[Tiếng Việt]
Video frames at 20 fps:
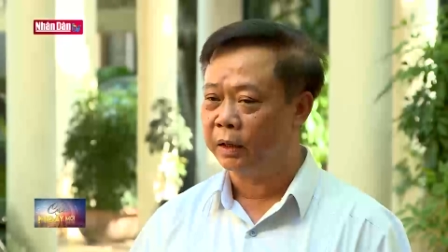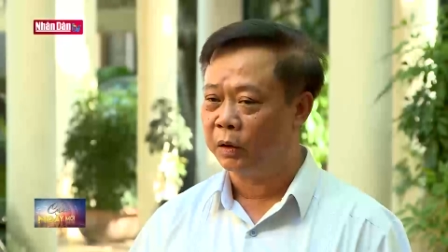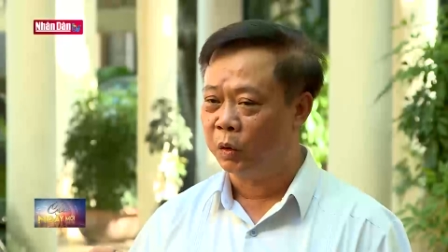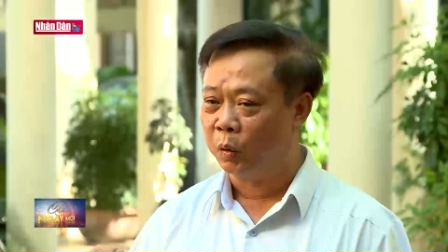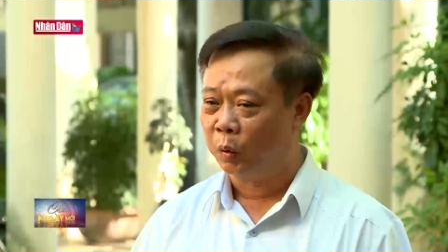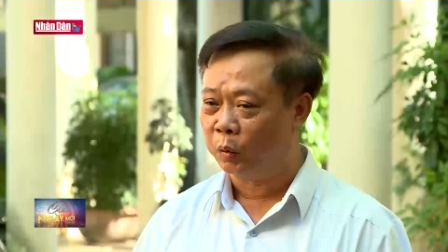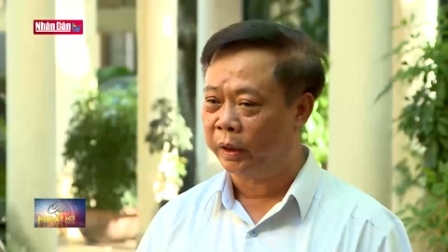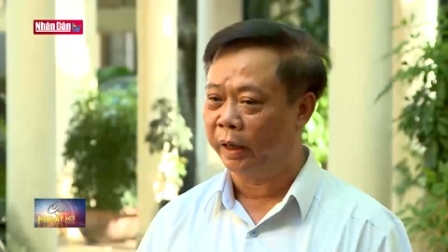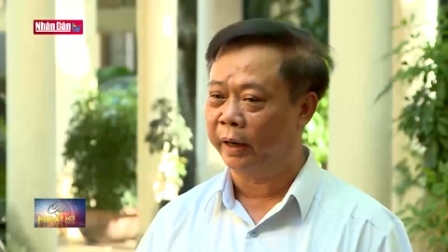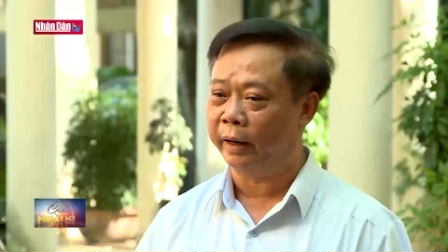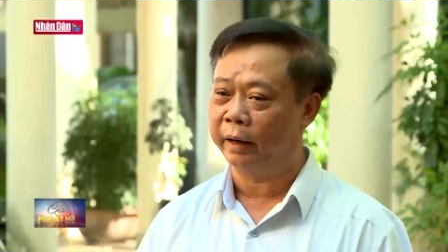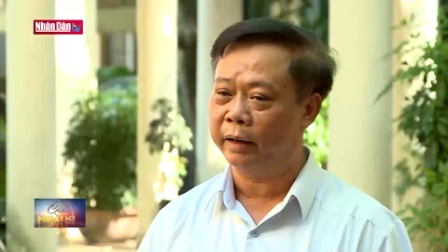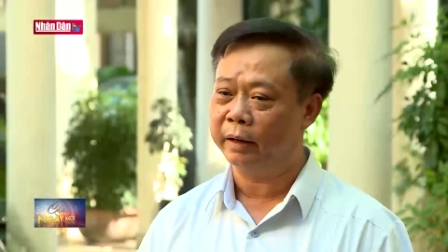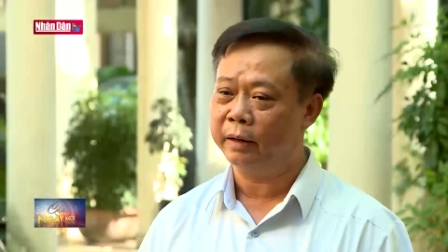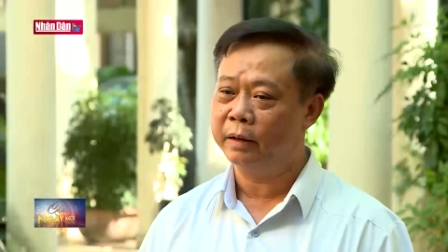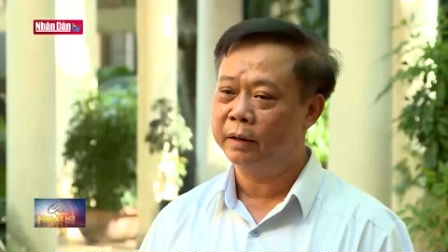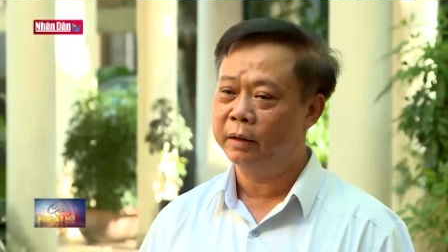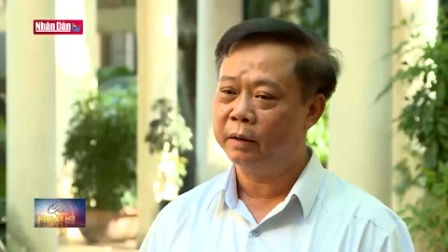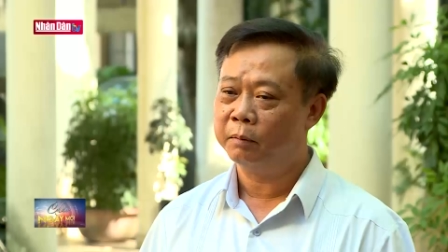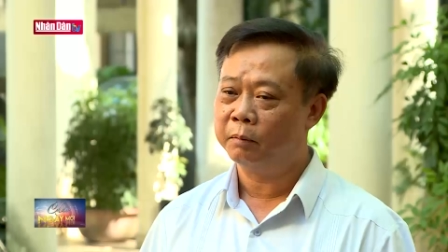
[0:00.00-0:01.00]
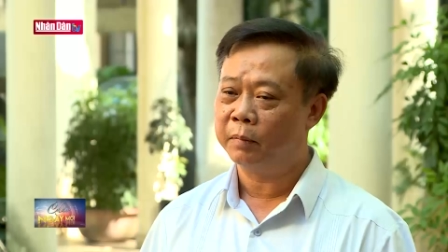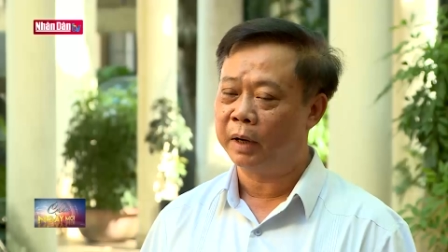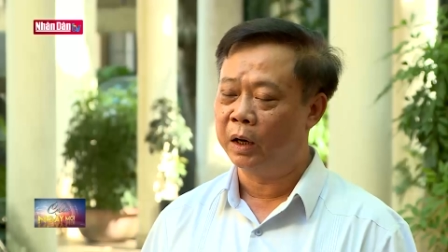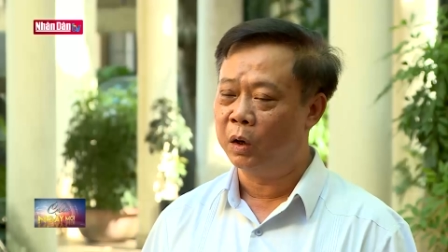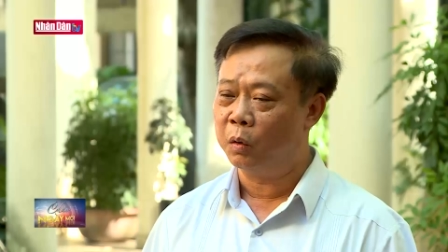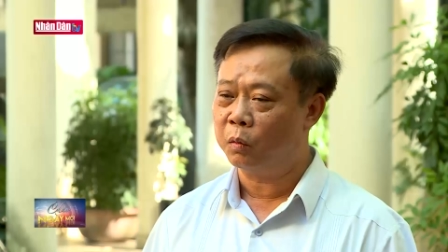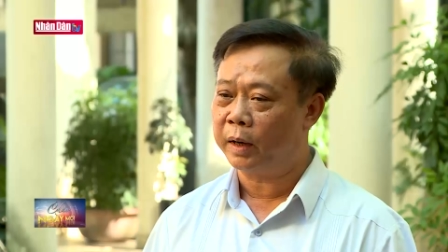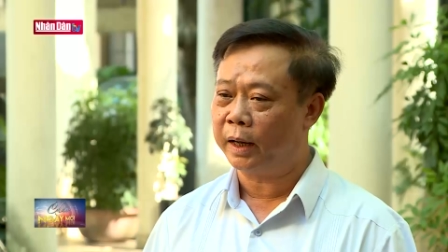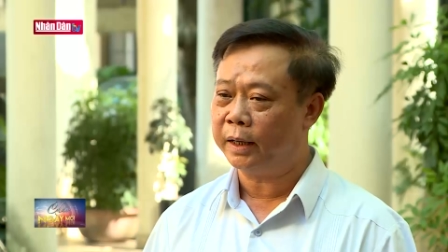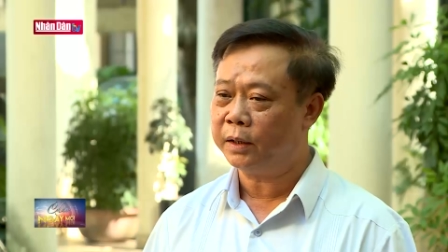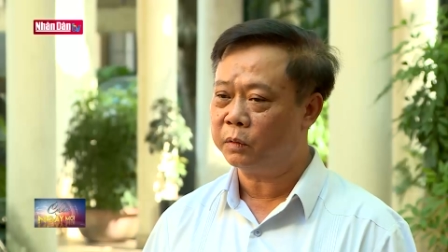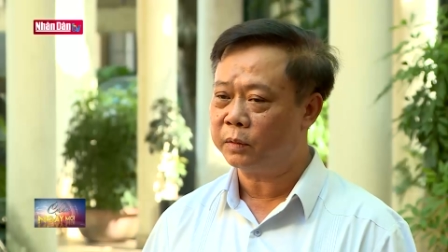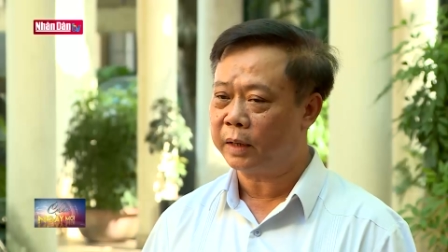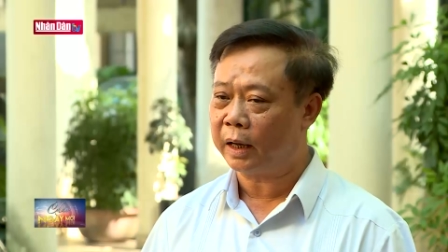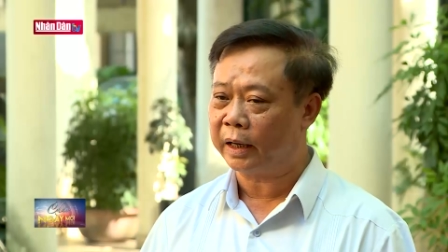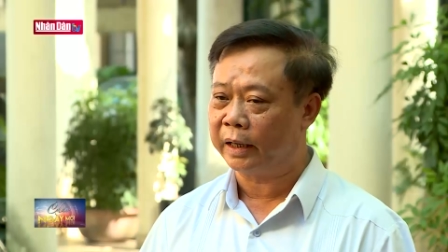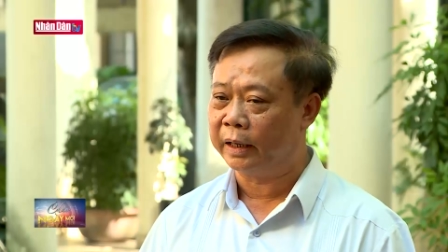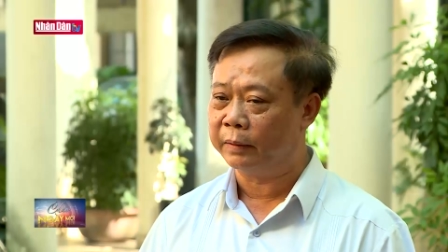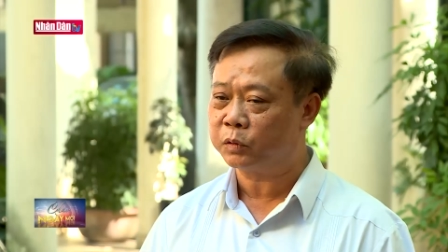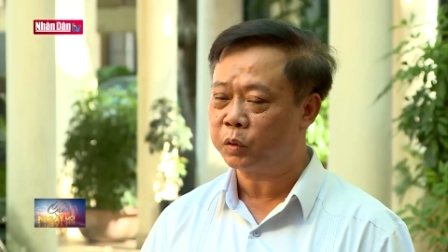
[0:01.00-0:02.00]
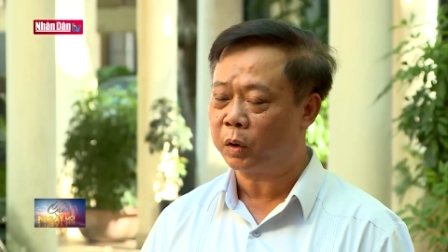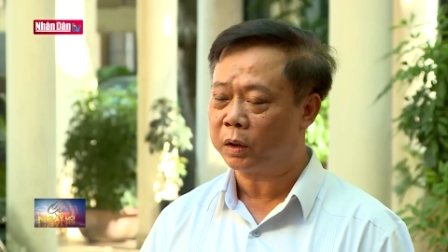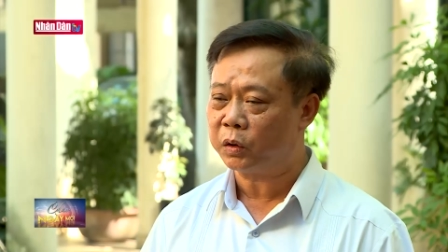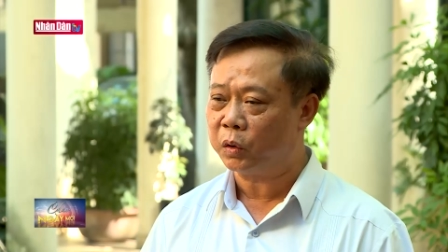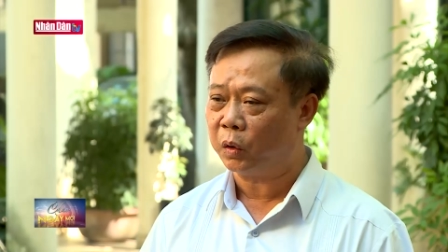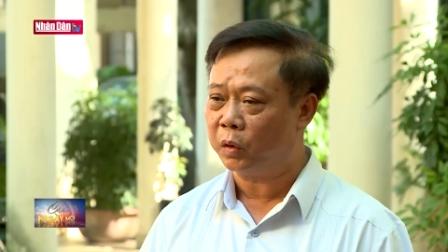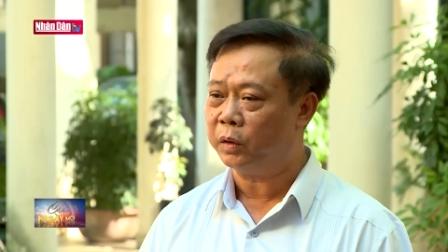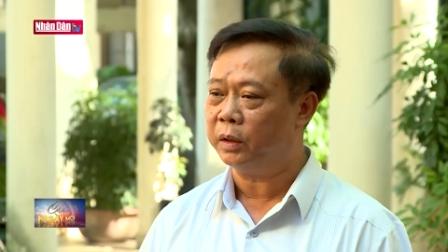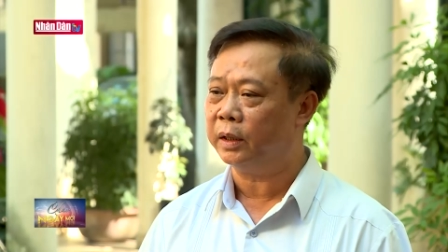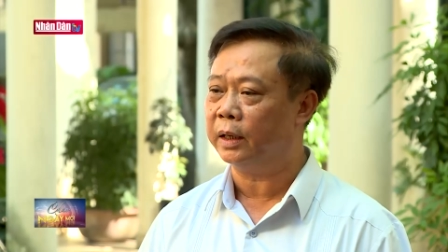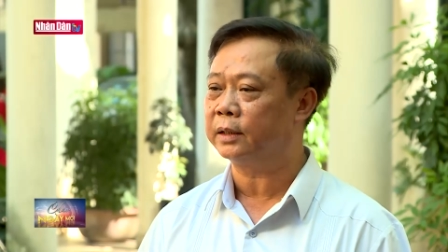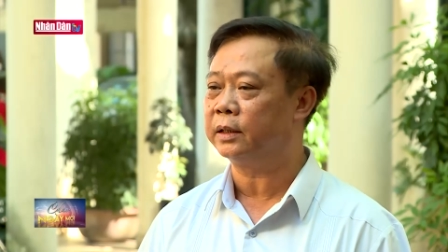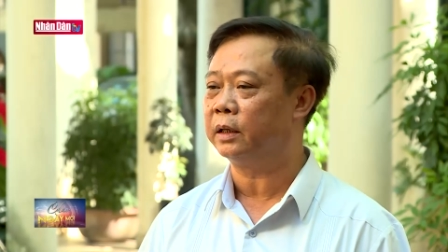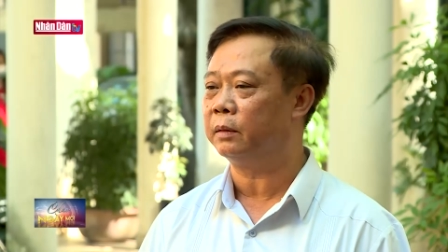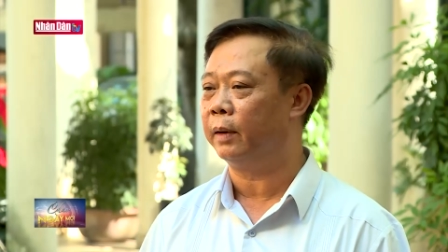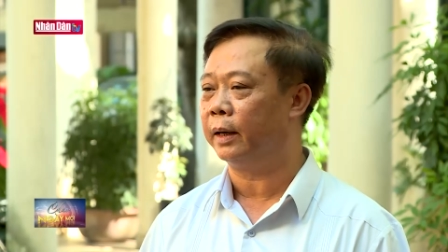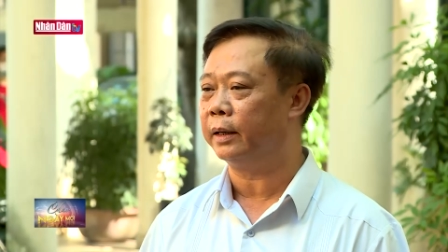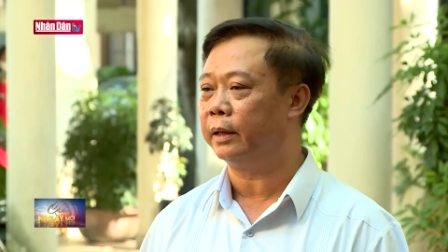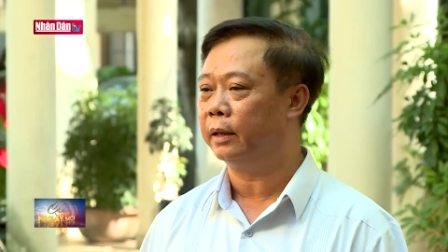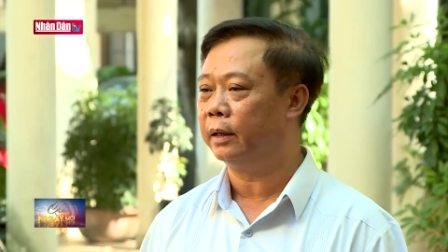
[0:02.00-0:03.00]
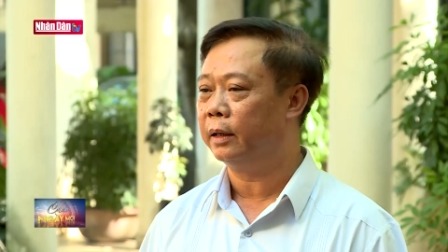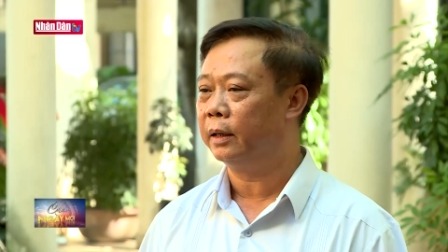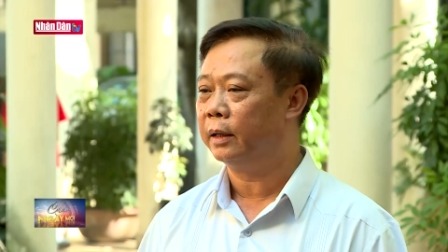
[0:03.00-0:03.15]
hình cụ thể mà lúc đấy chúng ta kiểm soát tốt được dịch bệnh